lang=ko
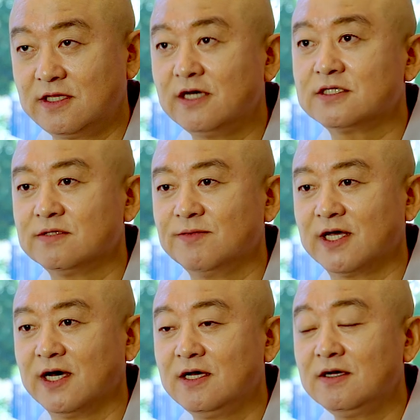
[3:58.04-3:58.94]

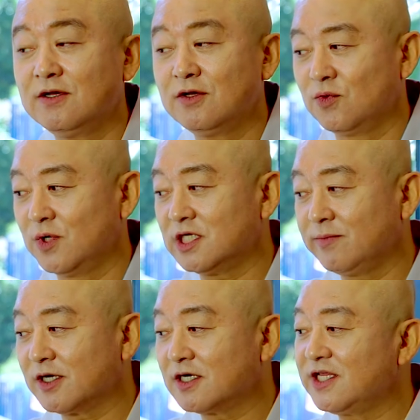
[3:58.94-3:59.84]
되었습니다.
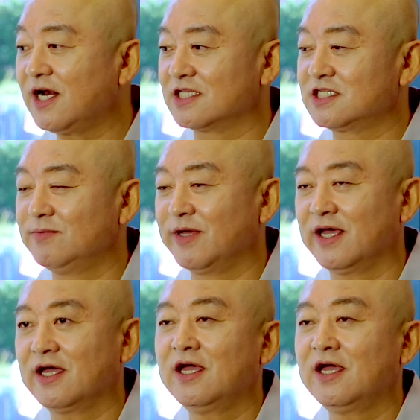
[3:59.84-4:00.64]
왜냐하면 그날 아침에